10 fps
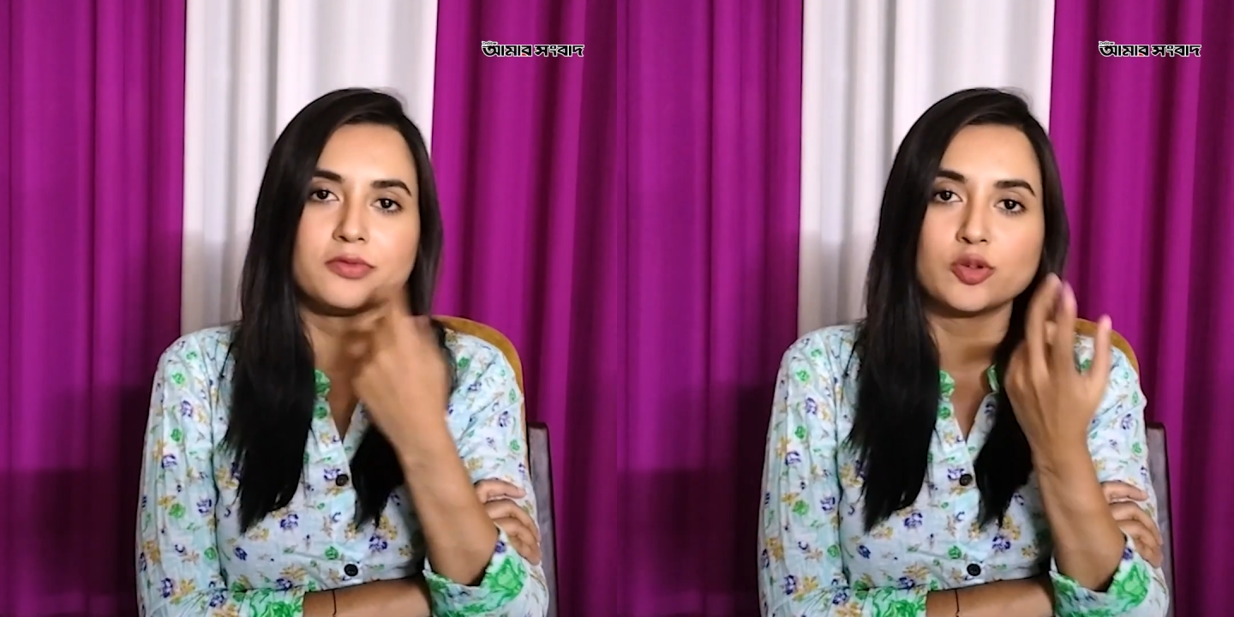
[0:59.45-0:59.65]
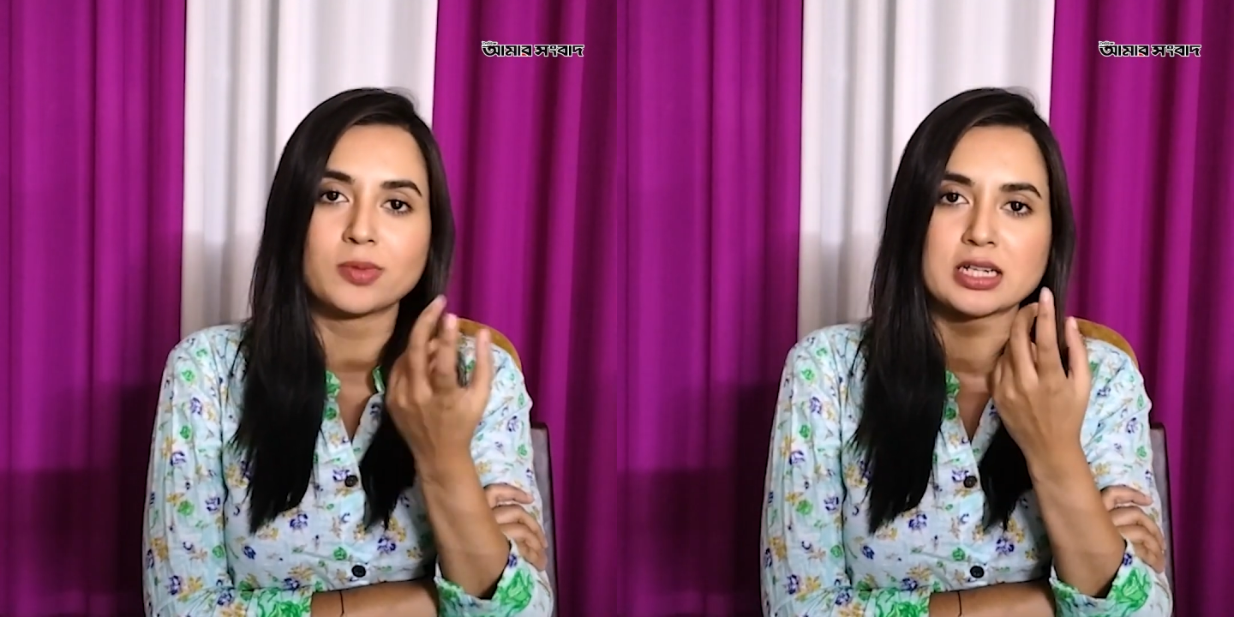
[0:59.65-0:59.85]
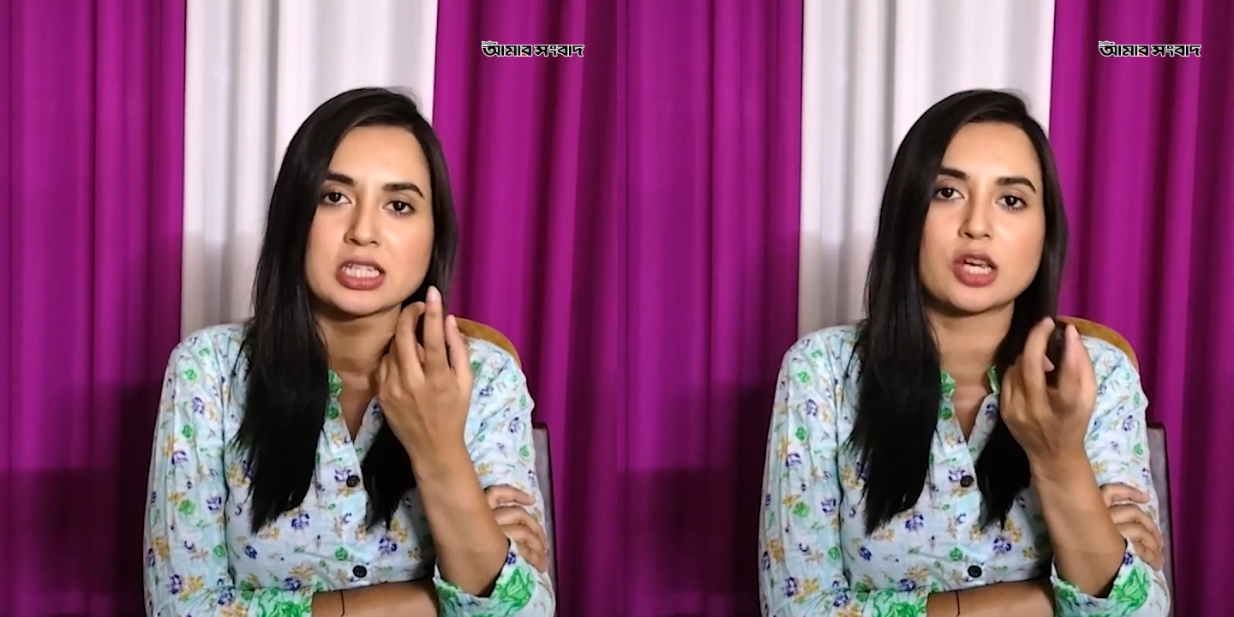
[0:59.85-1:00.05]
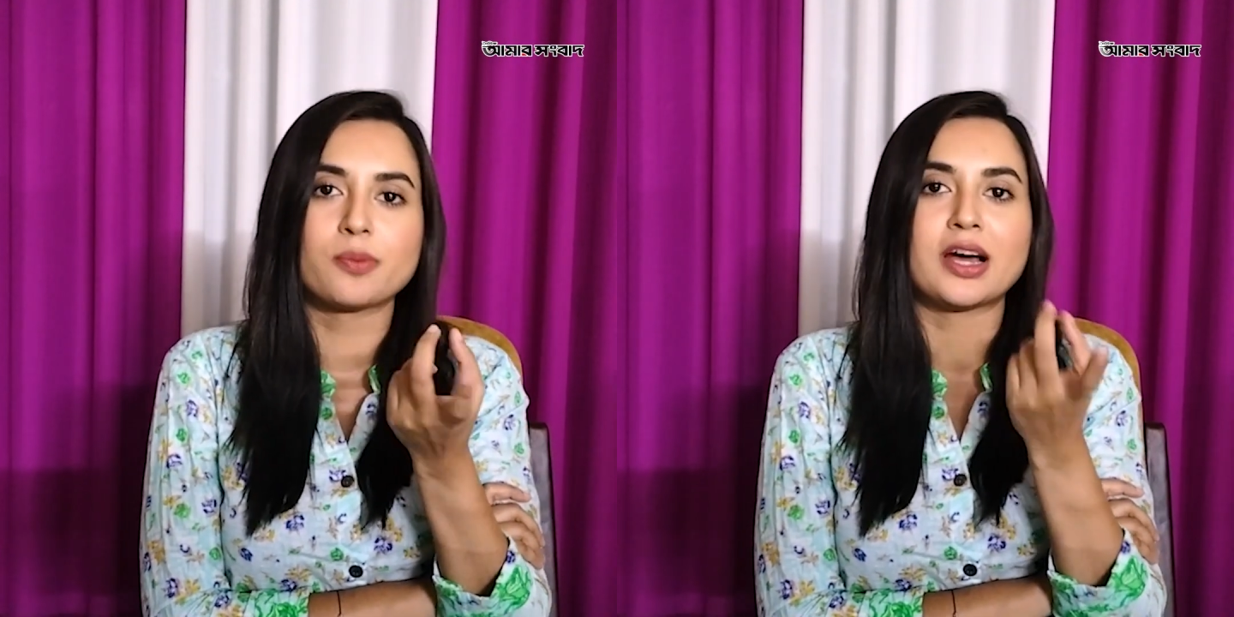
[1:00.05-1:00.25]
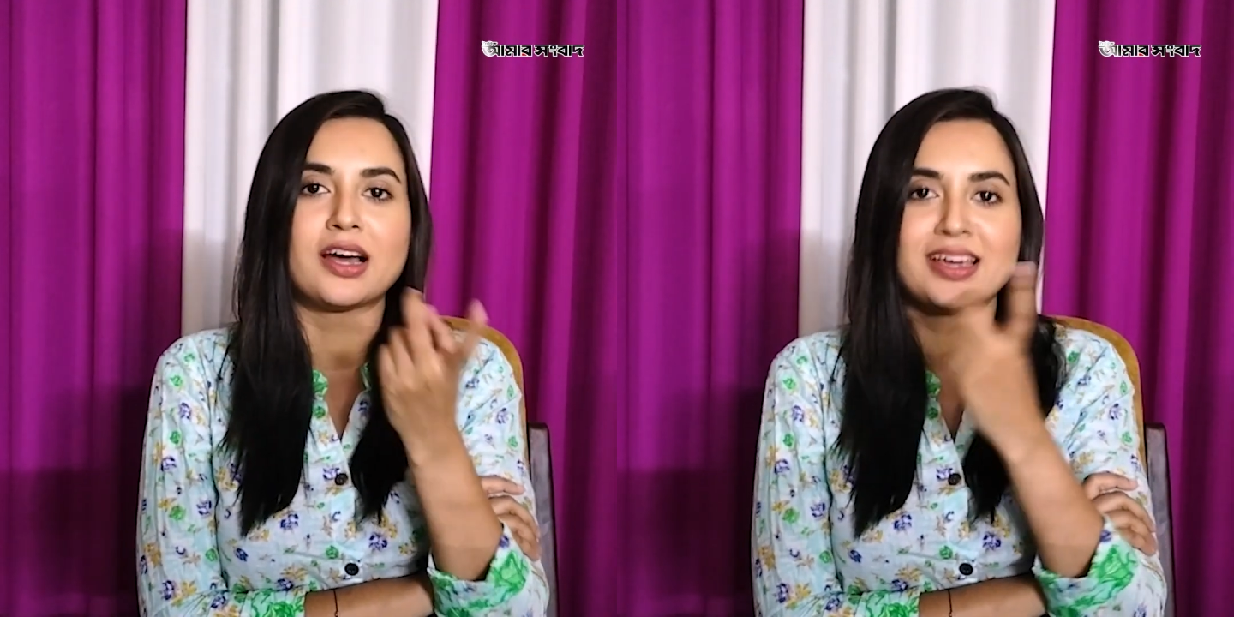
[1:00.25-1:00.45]
ভিউ বাড়ছে
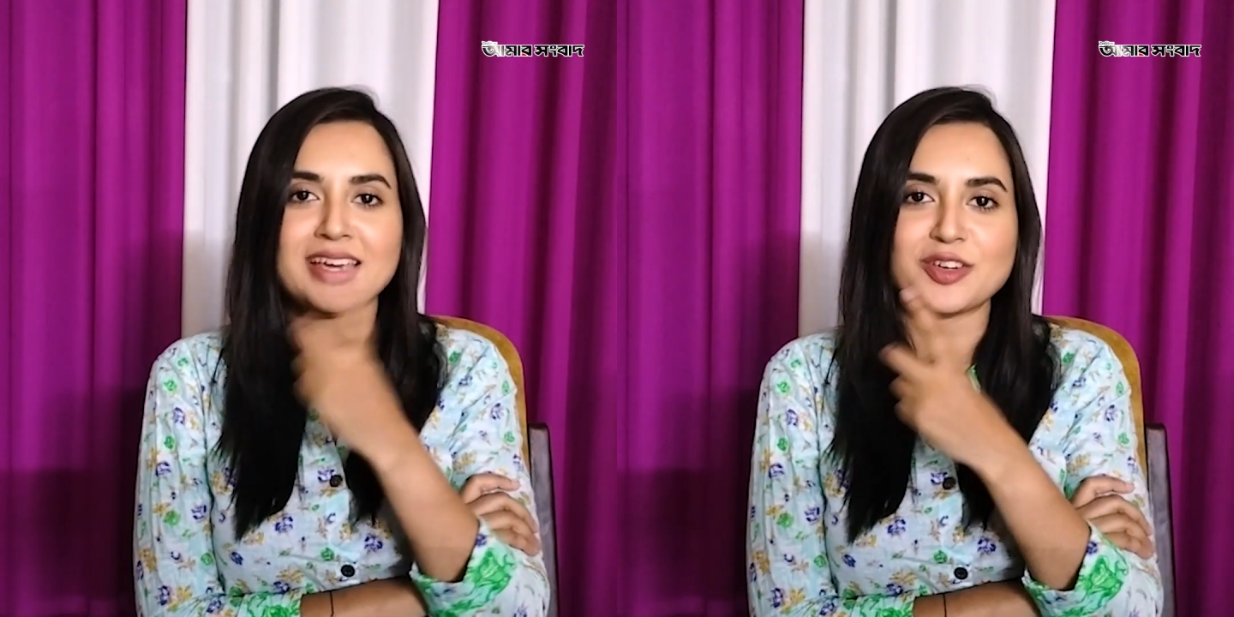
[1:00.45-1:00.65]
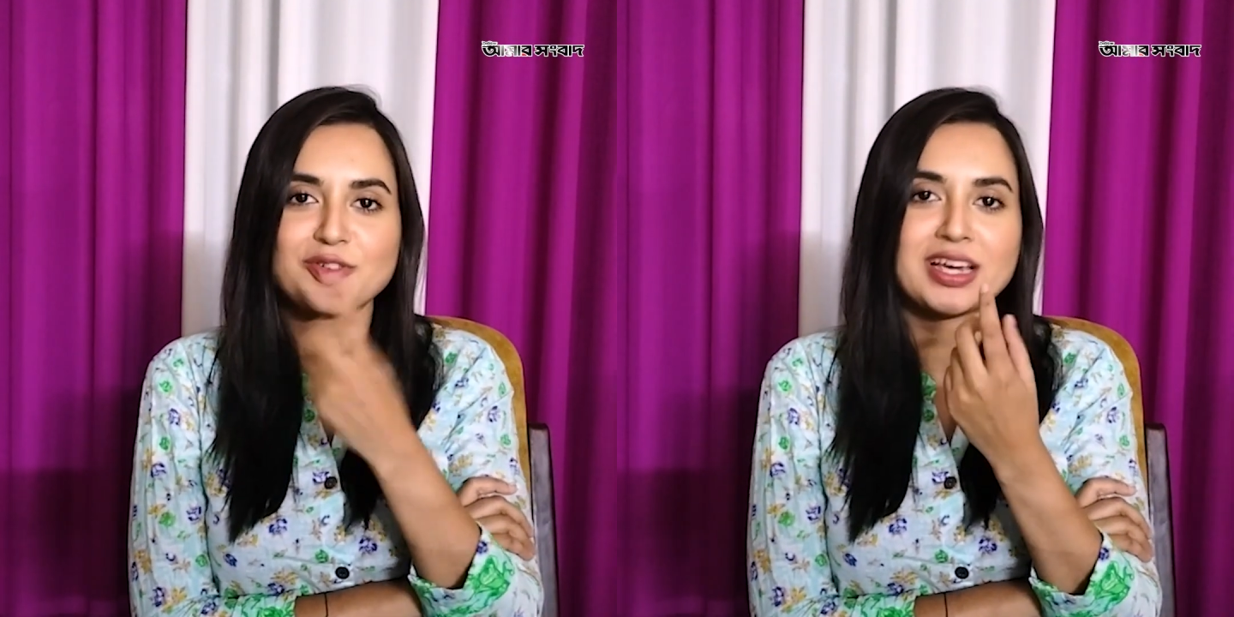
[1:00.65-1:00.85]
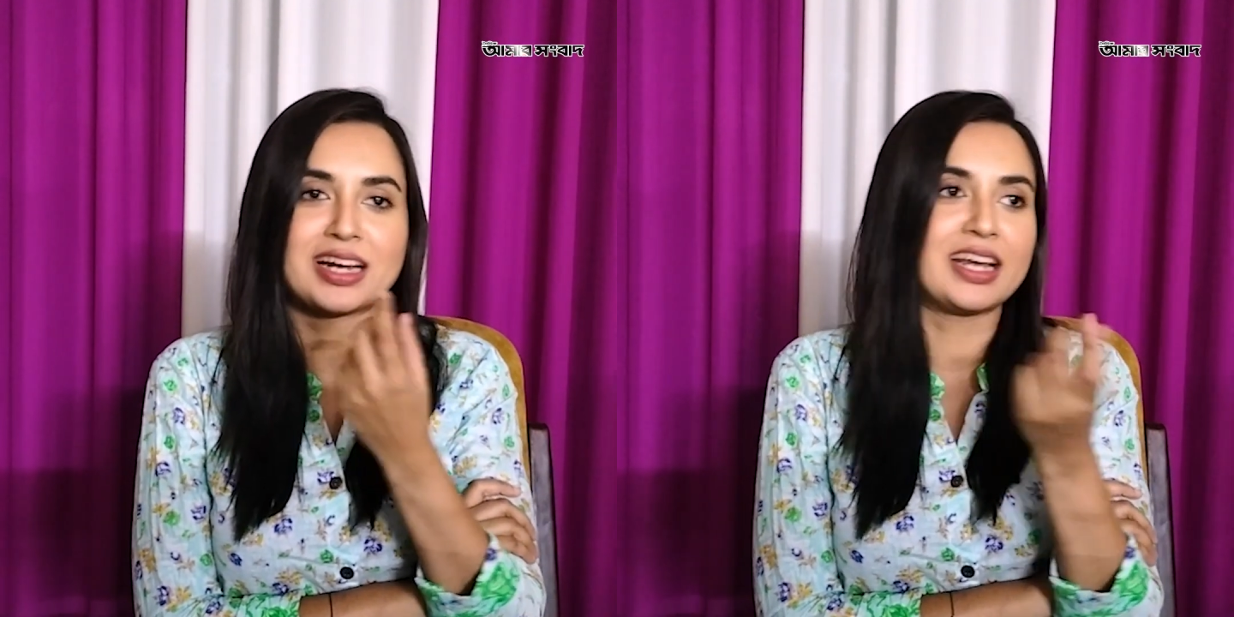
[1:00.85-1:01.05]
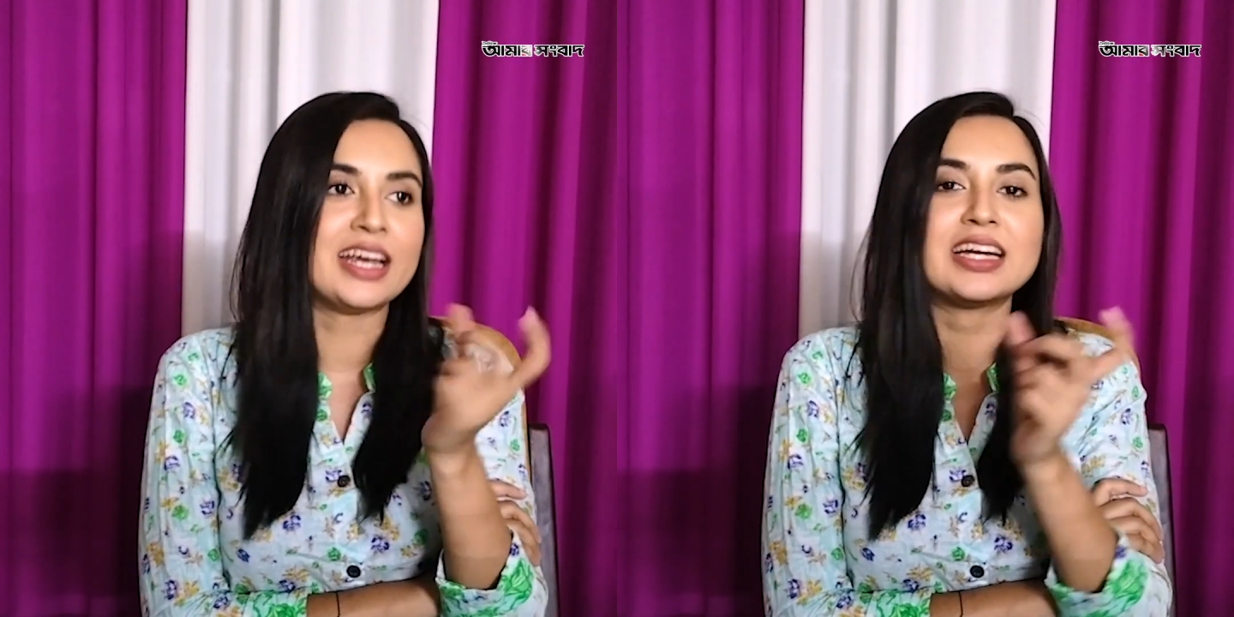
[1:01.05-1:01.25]
বা এই ওই একটা